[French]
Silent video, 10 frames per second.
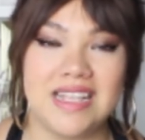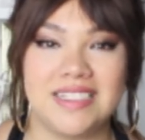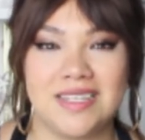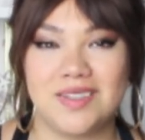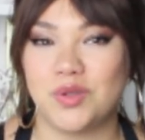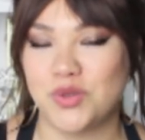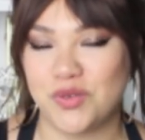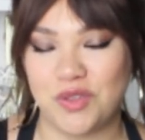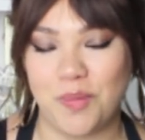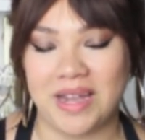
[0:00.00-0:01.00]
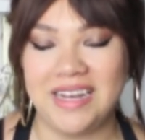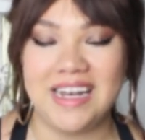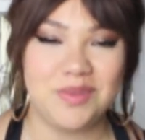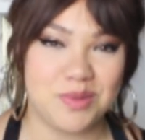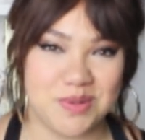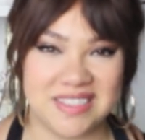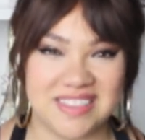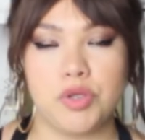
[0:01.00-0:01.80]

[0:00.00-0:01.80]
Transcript: et c'est ce dont je vais te parler là tout de suite.